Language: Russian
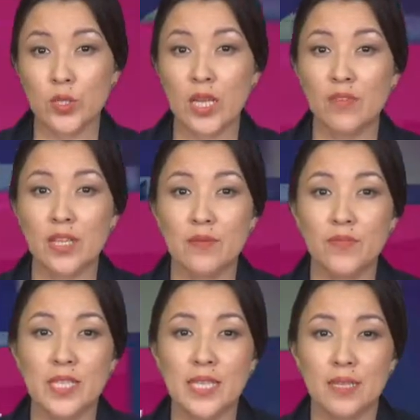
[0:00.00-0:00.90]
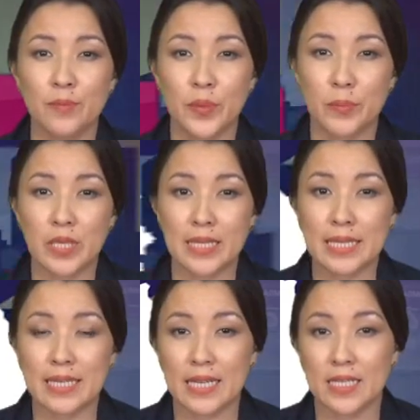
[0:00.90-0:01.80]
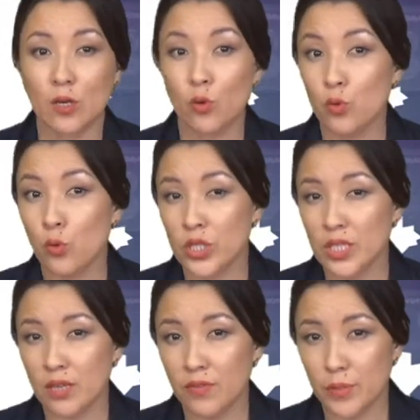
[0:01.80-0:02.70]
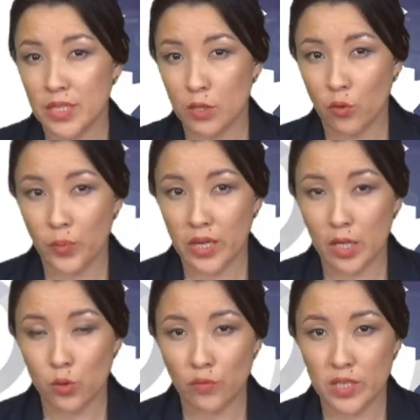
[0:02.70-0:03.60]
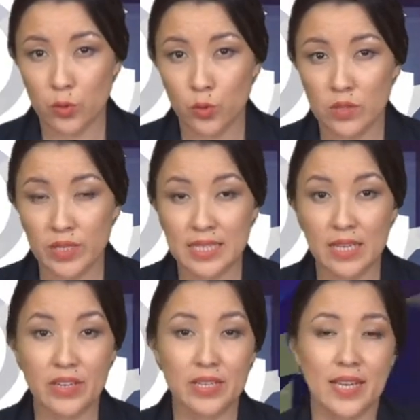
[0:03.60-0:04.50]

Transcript: с ответным визитом прибыла делегация художников и мастеров прикладного искусства Северной